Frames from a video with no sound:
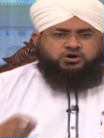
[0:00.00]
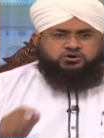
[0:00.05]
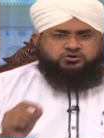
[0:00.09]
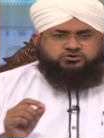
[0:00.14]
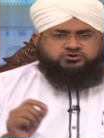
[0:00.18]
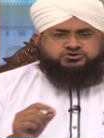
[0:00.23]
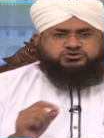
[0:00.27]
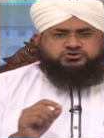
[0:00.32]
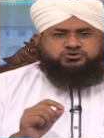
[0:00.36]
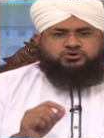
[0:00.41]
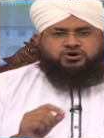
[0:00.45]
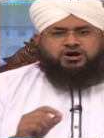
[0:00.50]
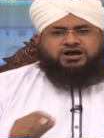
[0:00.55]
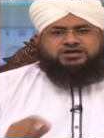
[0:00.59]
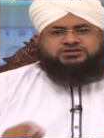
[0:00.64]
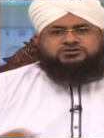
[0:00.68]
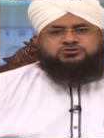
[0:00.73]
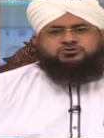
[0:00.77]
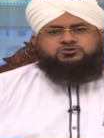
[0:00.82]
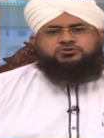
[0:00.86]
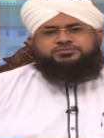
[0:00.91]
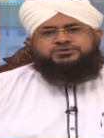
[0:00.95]
সে
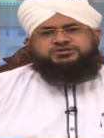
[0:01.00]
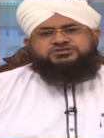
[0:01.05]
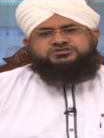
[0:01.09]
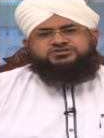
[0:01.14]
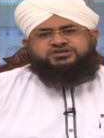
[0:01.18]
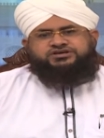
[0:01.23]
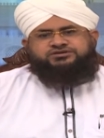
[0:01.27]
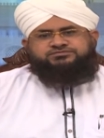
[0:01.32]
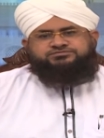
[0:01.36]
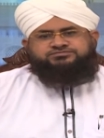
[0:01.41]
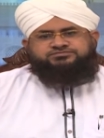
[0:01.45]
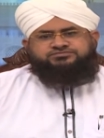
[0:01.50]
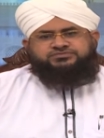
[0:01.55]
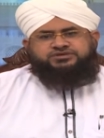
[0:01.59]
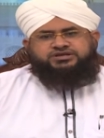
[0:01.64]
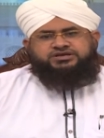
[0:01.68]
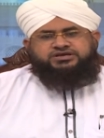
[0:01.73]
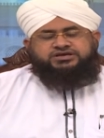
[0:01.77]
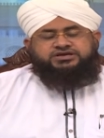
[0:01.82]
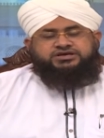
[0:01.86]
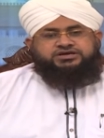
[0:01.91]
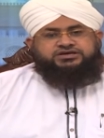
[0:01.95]
একশোটি চাহিদার মধ্যে
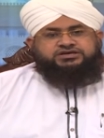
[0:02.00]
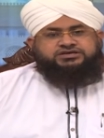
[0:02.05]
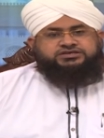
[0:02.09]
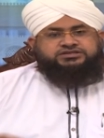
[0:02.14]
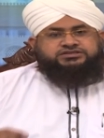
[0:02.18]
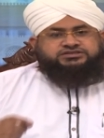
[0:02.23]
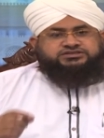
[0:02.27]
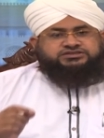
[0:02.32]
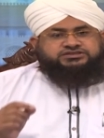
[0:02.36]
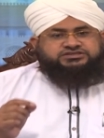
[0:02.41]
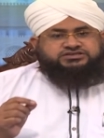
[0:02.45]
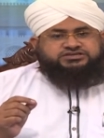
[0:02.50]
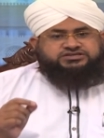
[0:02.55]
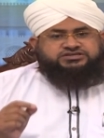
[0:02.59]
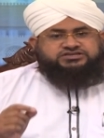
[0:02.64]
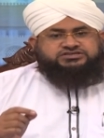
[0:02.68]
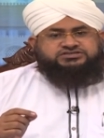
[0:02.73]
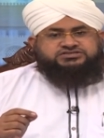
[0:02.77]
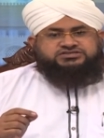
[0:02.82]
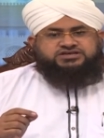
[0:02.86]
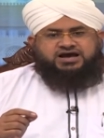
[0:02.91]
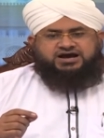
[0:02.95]

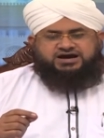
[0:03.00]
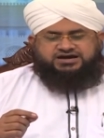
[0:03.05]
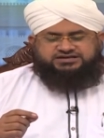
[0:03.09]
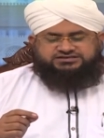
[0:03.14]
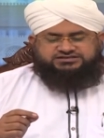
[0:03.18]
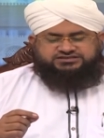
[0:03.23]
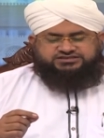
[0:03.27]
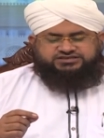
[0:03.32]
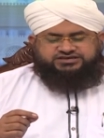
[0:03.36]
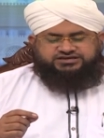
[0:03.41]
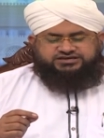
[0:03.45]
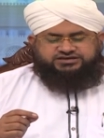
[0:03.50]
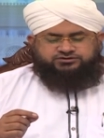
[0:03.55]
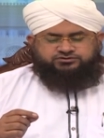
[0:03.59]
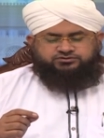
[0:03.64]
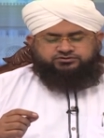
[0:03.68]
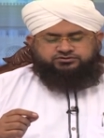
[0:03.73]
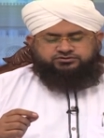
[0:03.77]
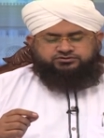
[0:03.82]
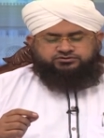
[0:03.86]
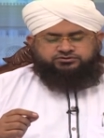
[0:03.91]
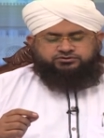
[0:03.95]
ত্রিশটি চাহিদা
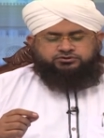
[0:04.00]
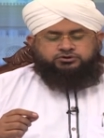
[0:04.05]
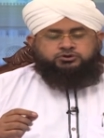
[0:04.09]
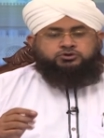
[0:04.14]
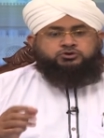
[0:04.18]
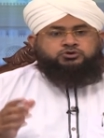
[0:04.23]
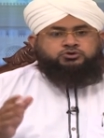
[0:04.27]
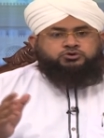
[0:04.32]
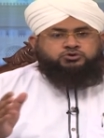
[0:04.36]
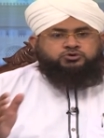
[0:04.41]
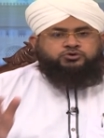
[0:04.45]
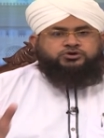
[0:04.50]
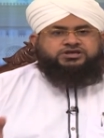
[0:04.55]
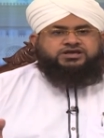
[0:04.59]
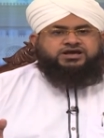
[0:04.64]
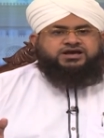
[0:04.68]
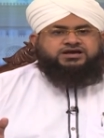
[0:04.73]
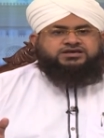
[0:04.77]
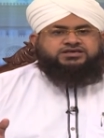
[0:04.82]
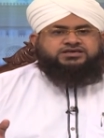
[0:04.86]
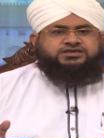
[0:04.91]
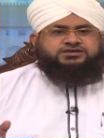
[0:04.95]

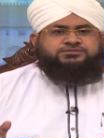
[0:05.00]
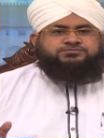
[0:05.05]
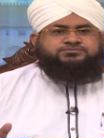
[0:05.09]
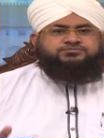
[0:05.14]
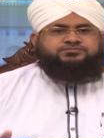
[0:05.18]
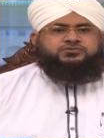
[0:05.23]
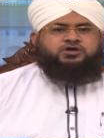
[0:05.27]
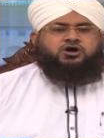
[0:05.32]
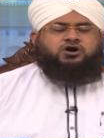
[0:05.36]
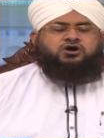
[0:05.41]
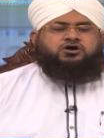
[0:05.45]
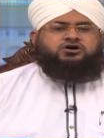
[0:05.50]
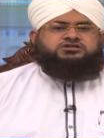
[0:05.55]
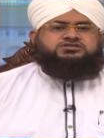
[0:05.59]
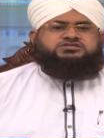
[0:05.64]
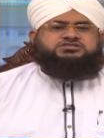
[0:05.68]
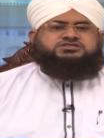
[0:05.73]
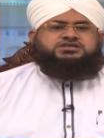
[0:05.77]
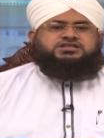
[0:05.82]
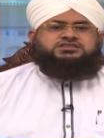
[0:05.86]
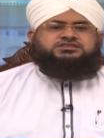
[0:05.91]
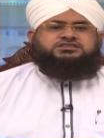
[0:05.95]
দুনিয়াবি আর
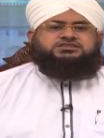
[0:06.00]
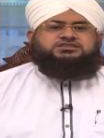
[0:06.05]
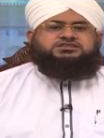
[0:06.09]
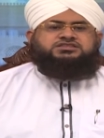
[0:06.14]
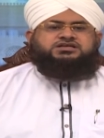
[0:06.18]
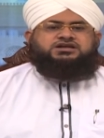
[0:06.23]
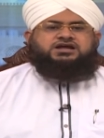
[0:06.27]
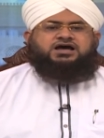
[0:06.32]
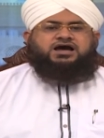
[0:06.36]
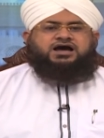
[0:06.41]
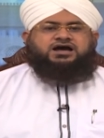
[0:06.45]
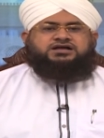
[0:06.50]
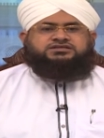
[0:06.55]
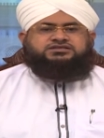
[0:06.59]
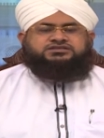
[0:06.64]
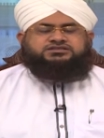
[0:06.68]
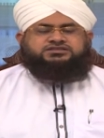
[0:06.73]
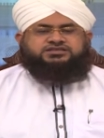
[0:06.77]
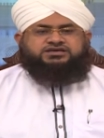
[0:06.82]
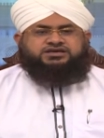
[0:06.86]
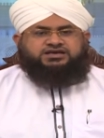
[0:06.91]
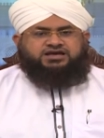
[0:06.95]
সত্তরটি
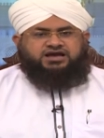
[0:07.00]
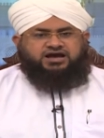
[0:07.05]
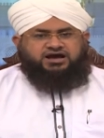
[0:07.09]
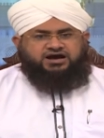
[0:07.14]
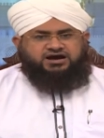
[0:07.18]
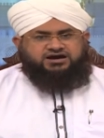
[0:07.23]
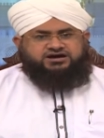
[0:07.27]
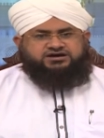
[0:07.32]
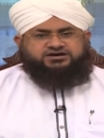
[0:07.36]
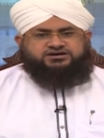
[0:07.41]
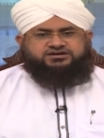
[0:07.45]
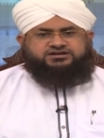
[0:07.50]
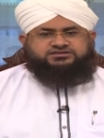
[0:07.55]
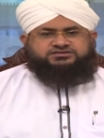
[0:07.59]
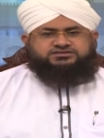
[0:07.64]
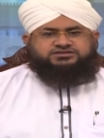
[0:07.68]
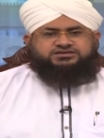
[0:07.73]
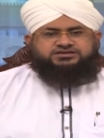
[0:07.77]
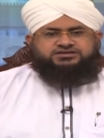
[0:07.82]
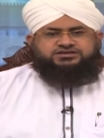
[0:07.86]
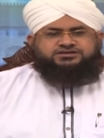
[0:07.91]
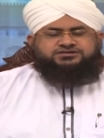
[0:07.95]
চাহিদা
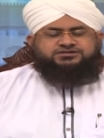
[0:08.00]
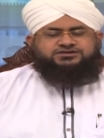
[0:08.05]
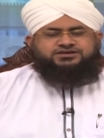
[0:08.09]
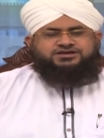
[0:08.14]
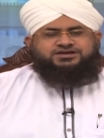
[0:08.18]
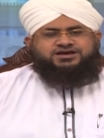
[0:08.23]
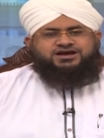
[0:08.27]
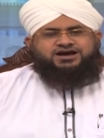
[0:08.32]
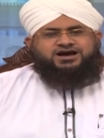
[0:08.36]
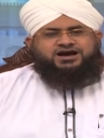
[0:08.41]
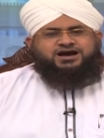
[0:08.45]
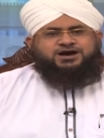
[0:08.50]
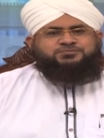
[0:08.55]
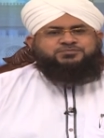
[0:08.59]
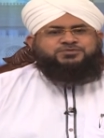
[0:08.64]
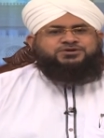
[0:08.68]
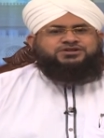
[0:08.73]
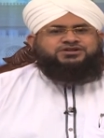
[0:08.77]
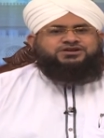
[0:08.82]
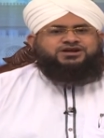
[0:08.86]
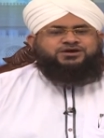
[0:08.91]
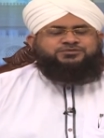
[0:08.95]
আখিরাতের
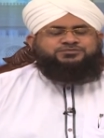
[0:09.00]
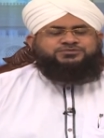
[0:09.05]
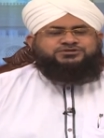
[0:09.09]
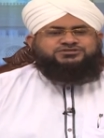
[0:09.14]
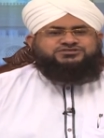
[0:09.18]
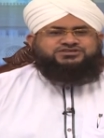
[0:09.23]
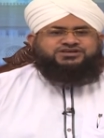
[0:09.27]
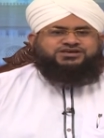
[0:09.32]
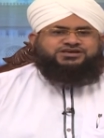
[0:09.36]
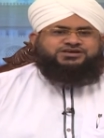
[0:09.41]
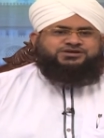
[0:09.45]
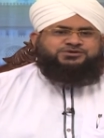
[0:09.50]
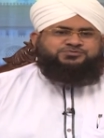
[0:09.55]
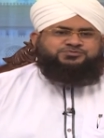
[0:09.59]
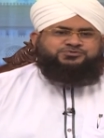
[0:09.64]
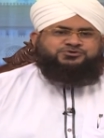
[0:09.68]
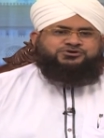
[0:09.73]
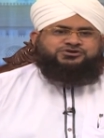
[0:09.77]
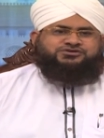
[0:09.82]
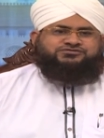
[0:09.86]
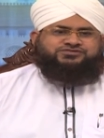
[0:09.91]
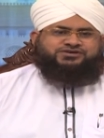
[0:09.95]
আপন রহমতে
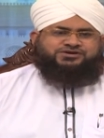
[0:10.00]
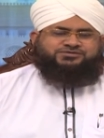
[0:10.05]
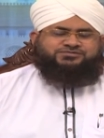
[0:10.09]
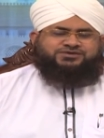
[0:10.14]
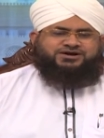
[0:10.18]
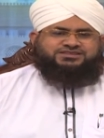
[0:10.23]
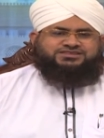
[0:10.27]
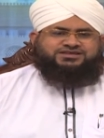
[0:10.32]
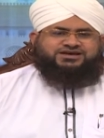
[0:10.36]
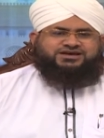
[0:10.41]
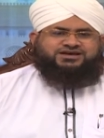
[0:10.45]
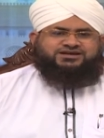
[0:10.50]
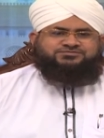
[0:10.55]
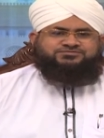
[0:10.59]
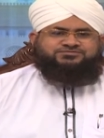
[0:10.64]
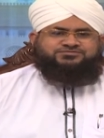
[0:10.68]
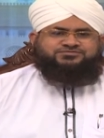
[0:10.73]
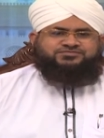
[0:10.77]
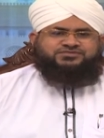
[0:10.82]
পূর্ণ করে দেন